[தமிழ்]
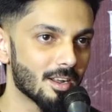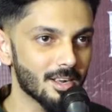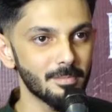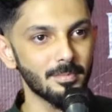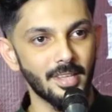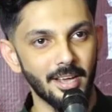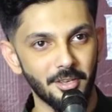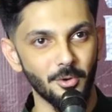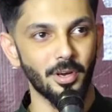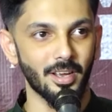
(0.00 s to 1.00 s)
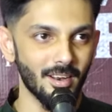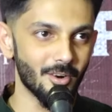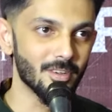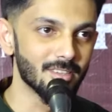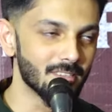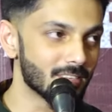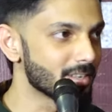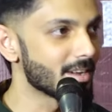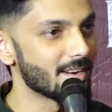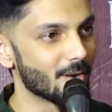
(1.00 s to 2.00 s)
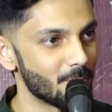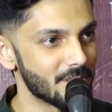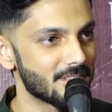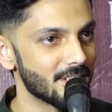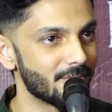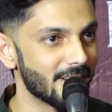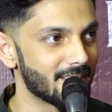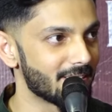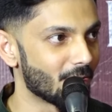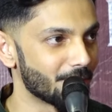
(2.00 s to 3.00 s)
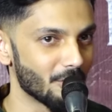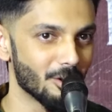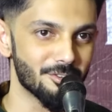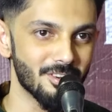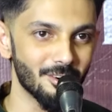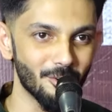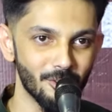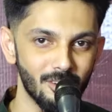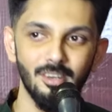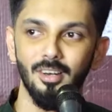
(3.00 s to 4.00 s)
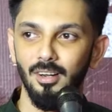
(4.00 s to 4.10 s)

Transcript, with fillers: வணக்கம் தேங்க்யூ இங்கே எல்லோரும் வந்ததுக்கு அண்ட் ஆப்வியஸ்லி என் ஆடியோ லான்ச்சில் இருக்கும்